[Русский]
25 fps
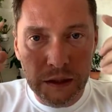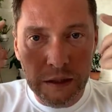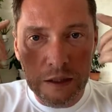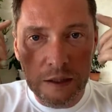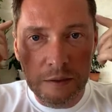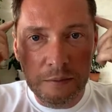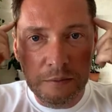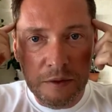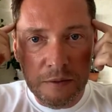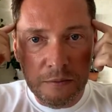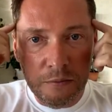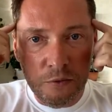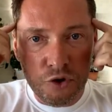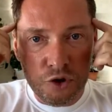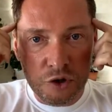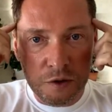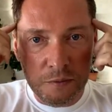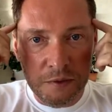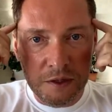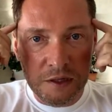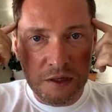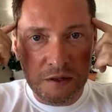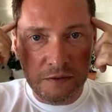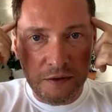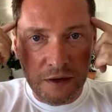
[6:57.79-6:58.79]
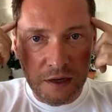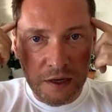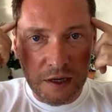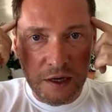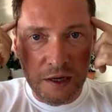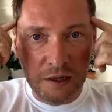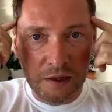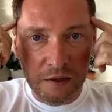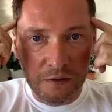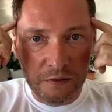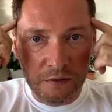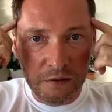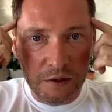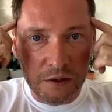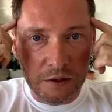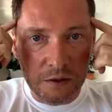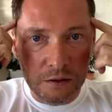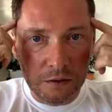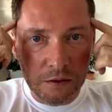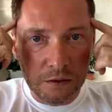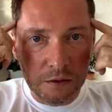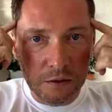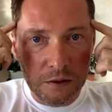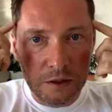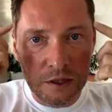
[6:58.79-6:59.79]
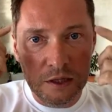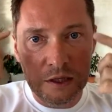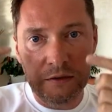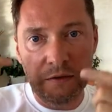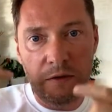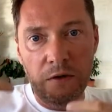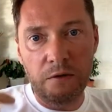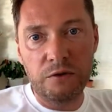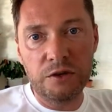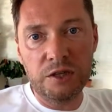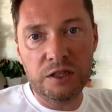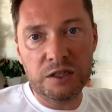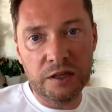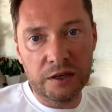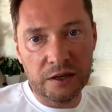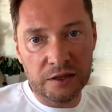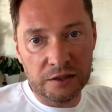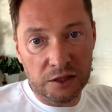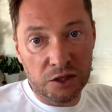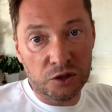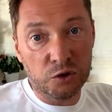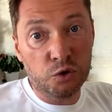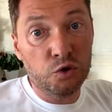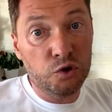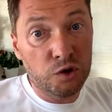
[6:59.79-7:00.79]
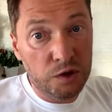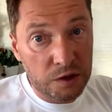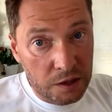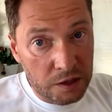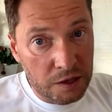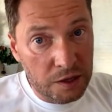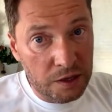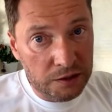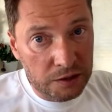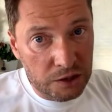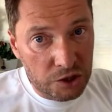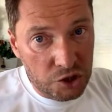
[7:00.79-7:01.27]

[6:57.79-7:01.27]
и мы можем из своей головы, из своего сердца, с точки зрения